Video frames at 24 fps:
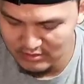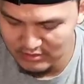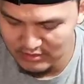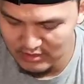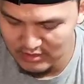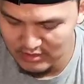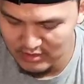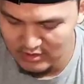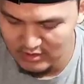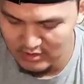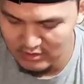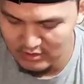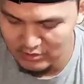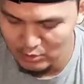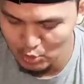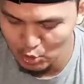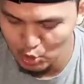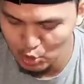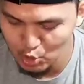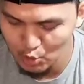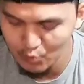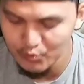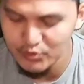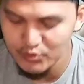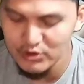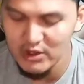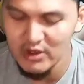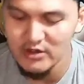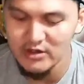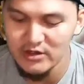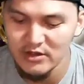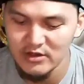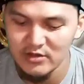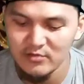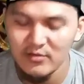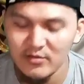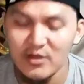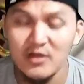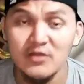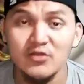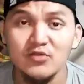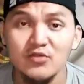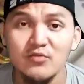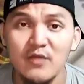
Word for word: sa YouTube channel naman.